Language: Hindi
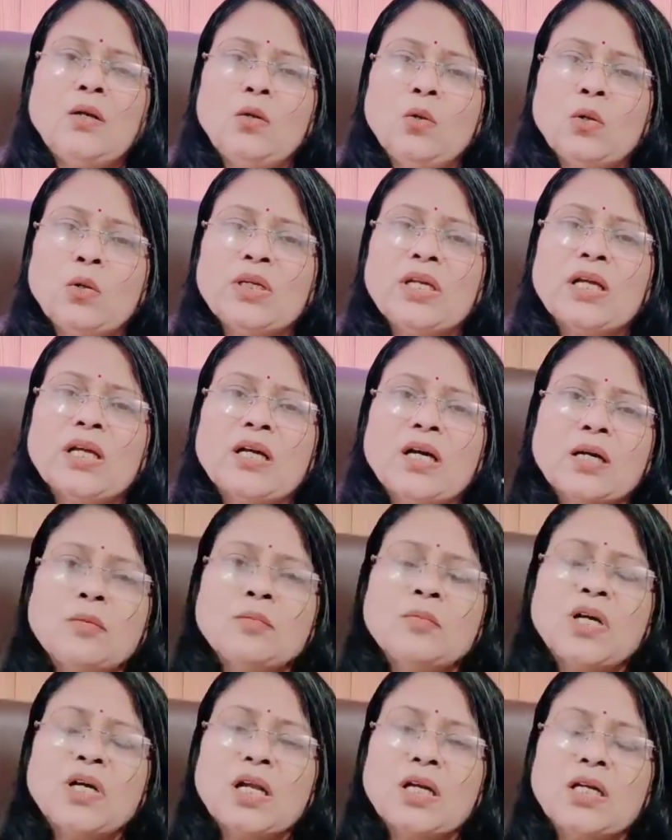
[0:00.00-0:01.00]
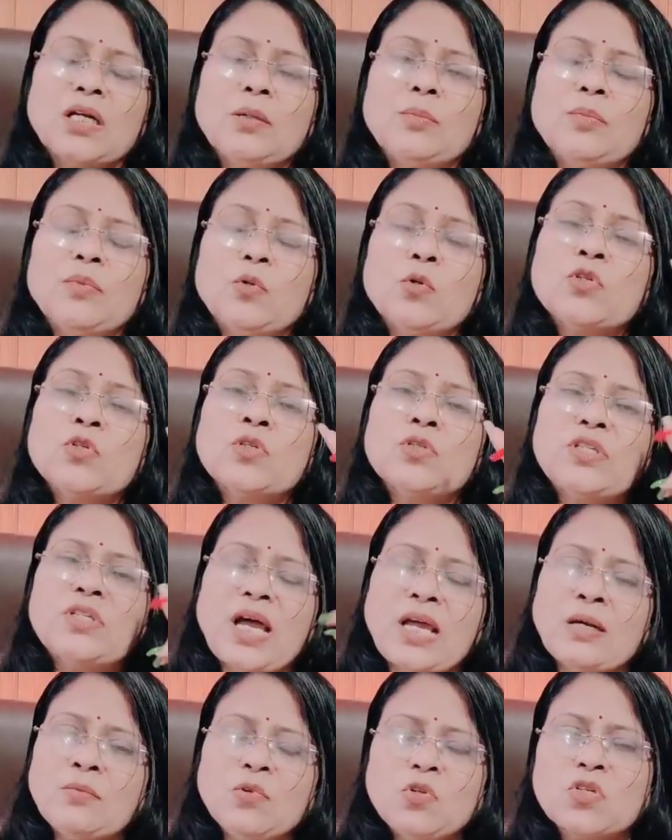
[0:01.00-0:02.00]
लोग ये कर्म करने कुछ
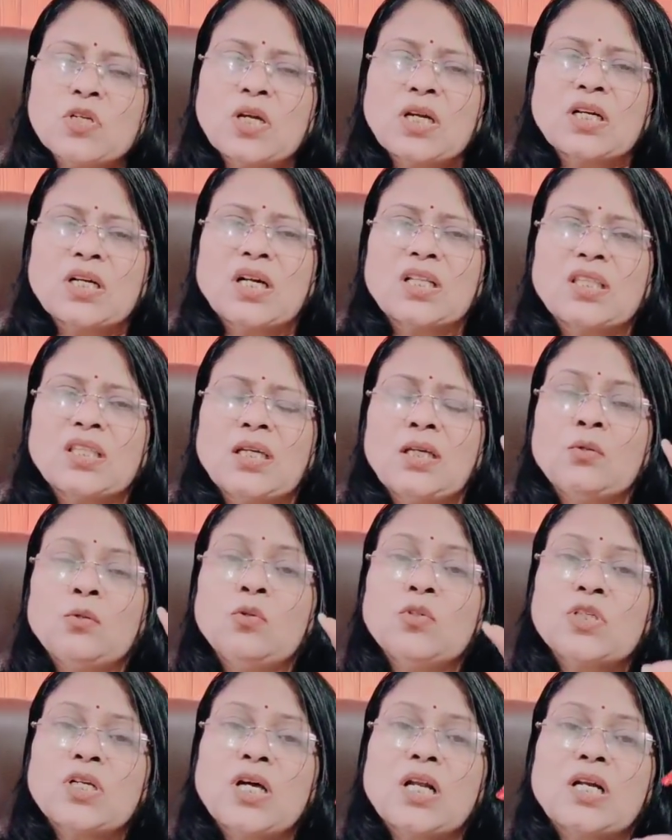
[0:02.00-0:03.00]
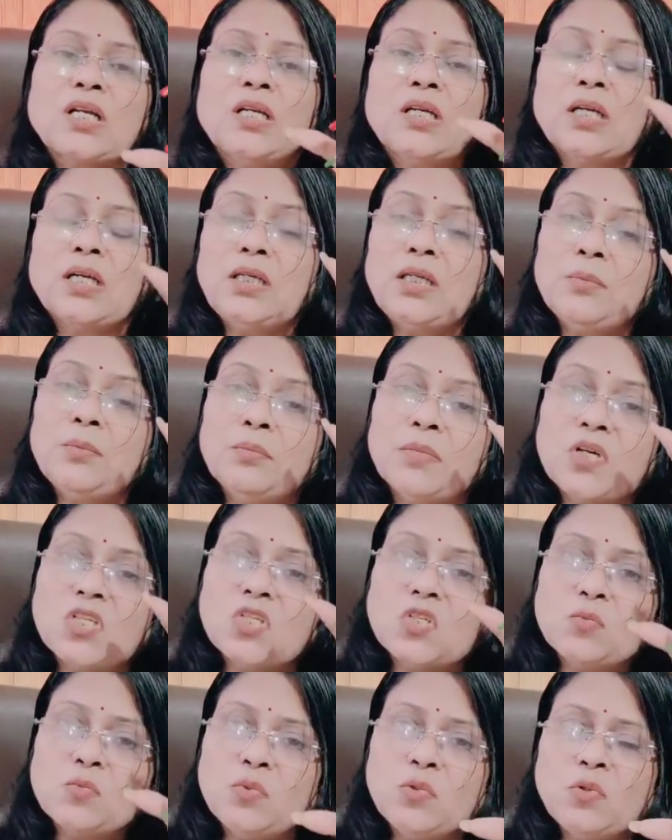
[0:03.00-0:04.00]
जानबूझकर करते हैं कुछ करने के लिए
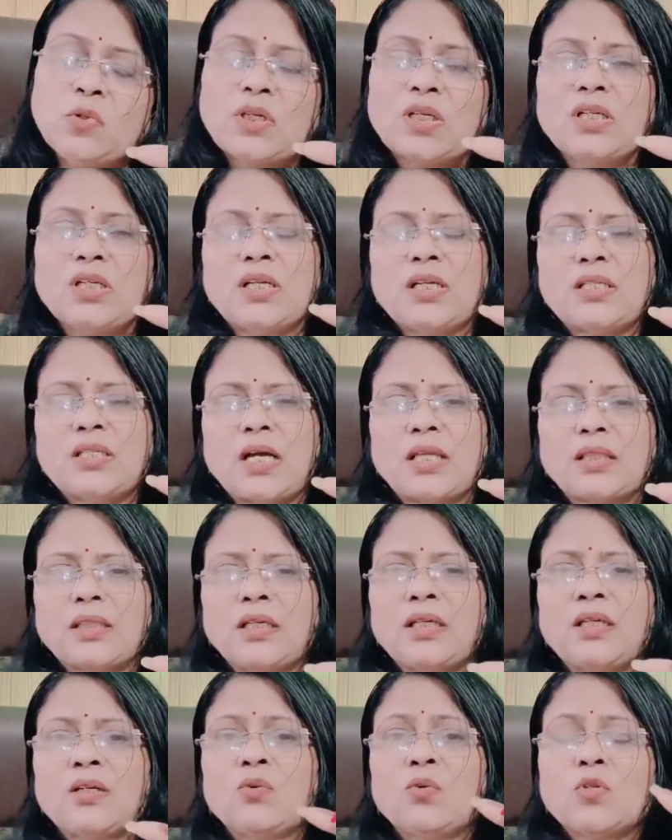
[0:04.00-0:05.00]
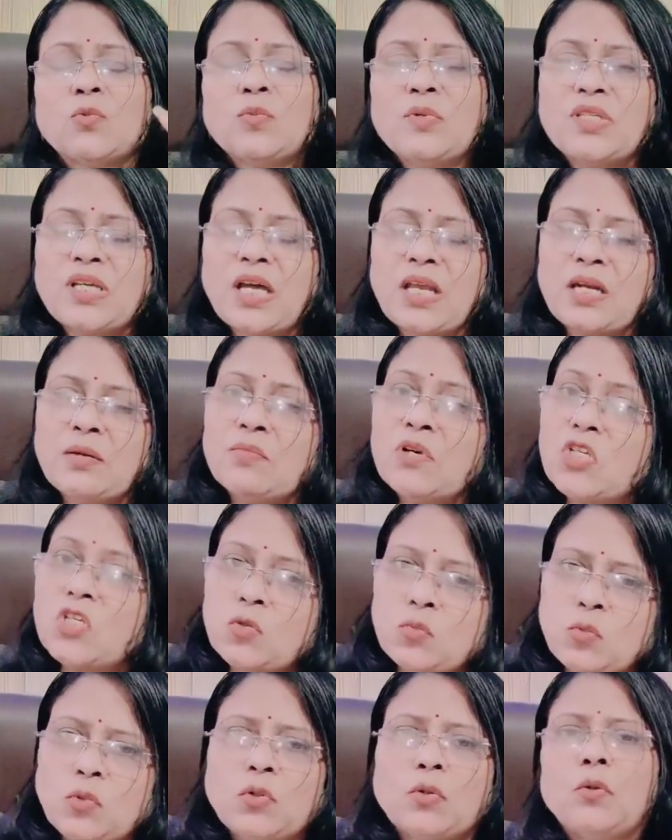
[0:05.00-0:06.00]
मजबूर किए जाते हैं कुछ बेचारे
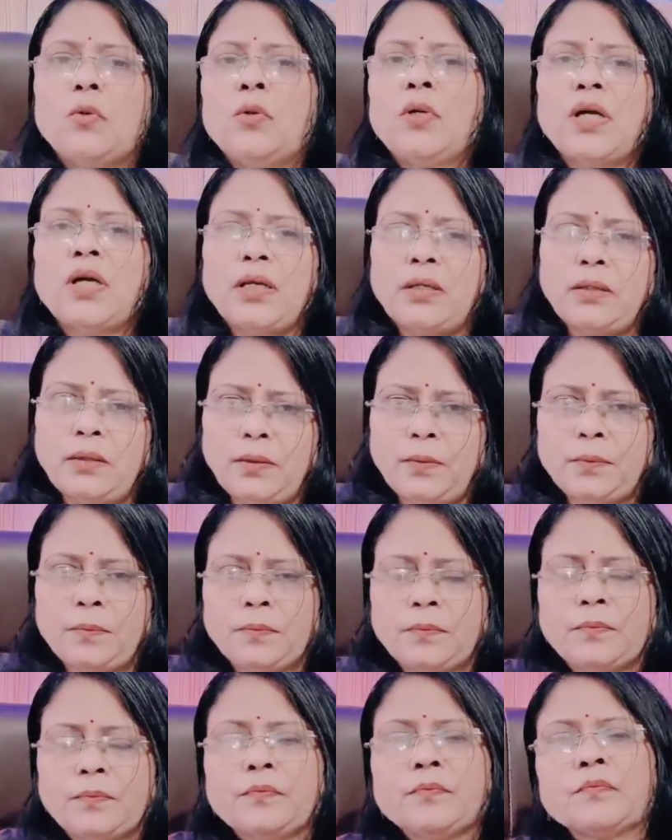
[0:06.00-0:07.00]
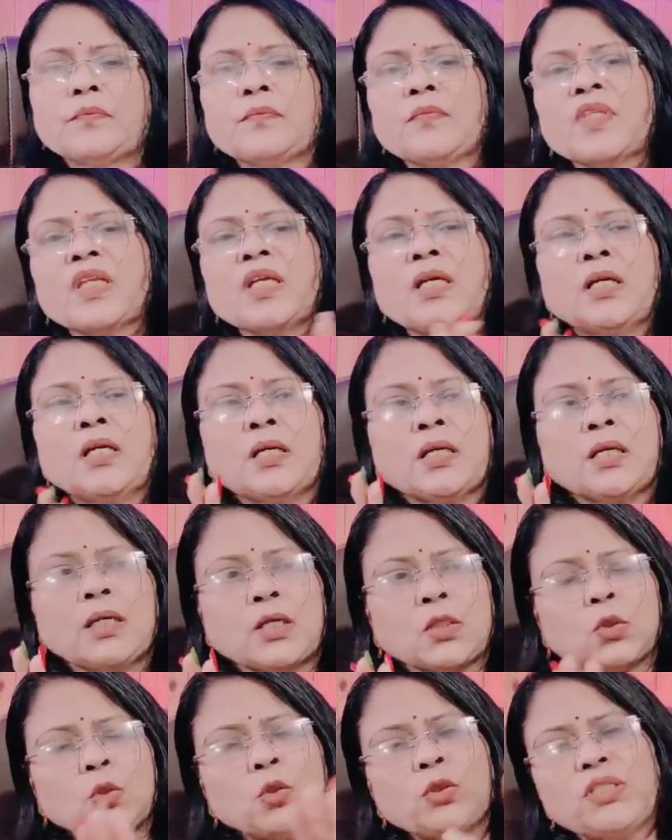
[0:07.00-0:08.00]
मजबूर हो गए हैं
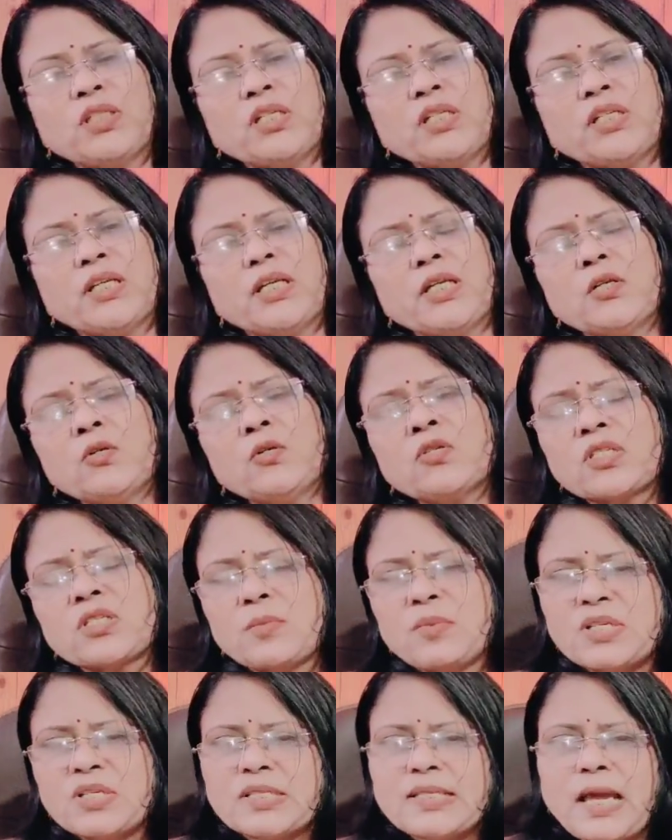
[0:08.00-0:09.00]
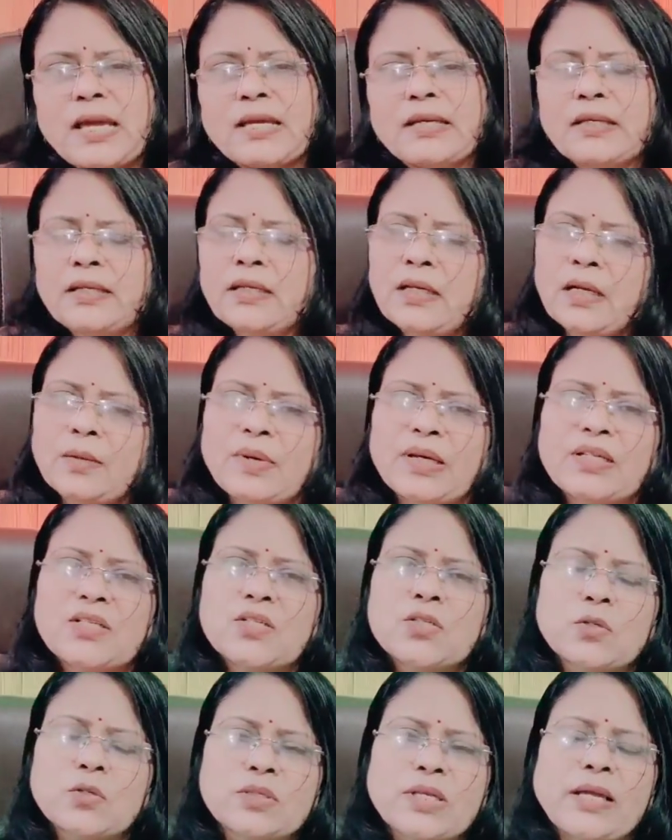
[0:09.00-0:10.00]
तो ये ढेरों समस्याएं हैं हमारे
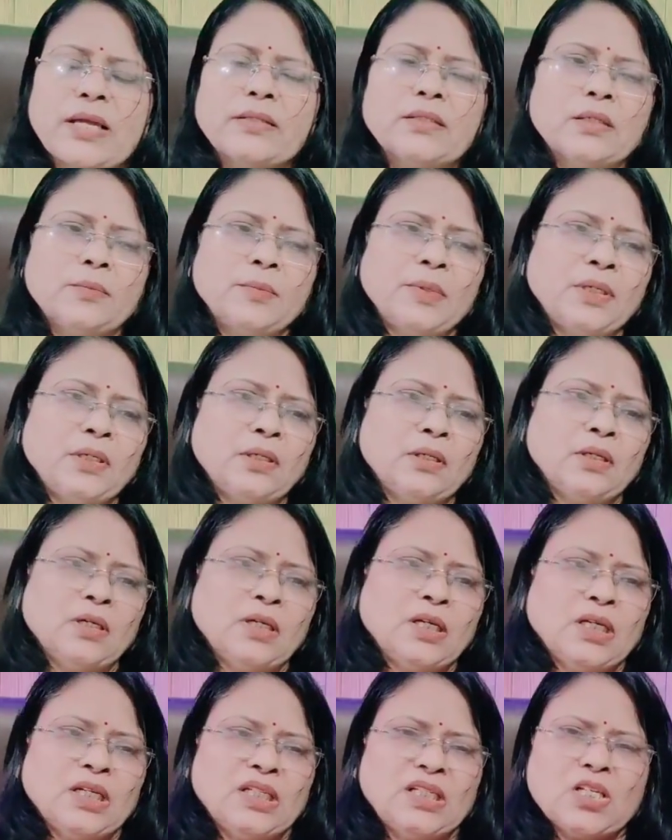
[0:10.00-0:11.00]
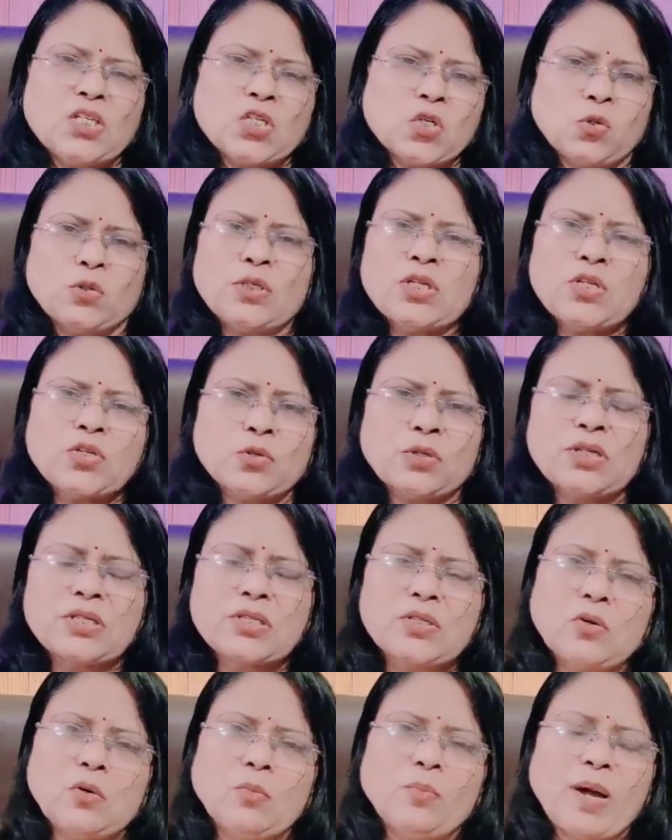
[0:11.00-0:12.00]
सोसाइटी में ये छोटे छोटे
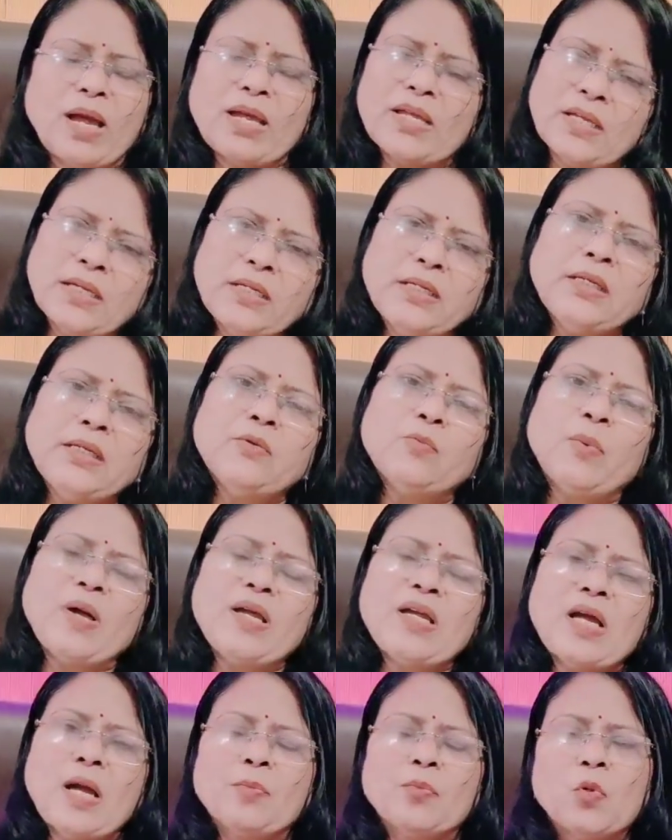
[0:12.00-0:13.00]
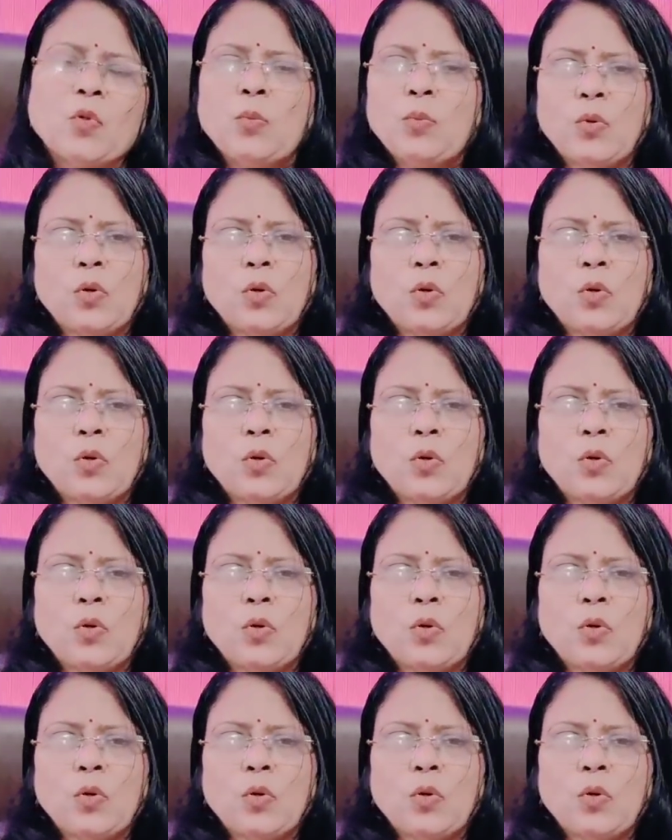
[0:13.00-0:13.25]
से उपाय हैं ये उपाय आपको